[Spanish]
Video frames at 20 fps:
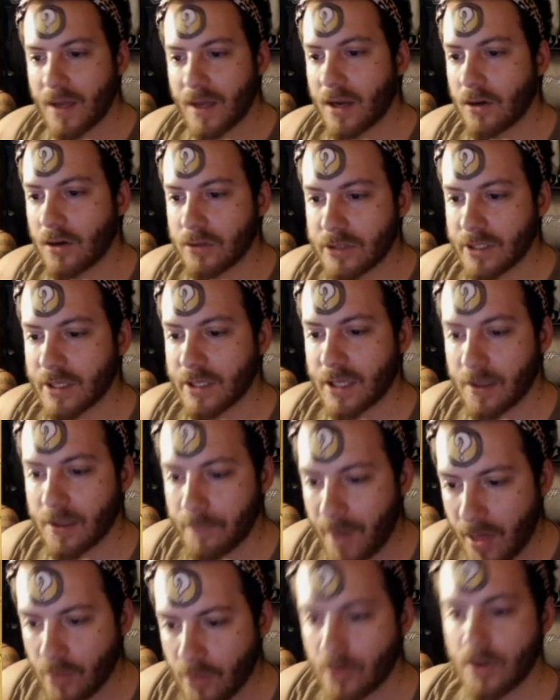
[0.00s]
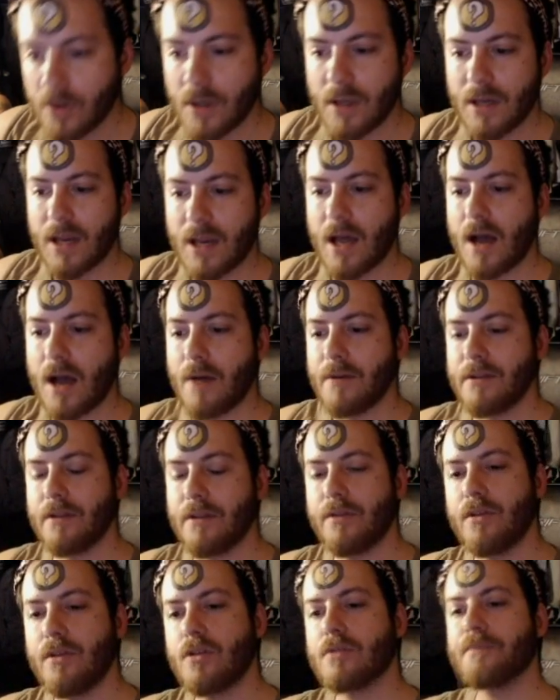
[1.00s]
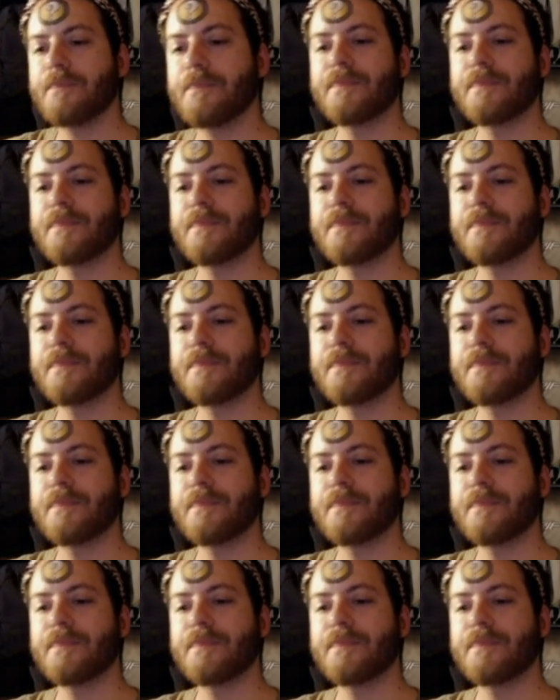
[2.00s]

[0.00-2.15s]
que lo tiene equipado. La bendición.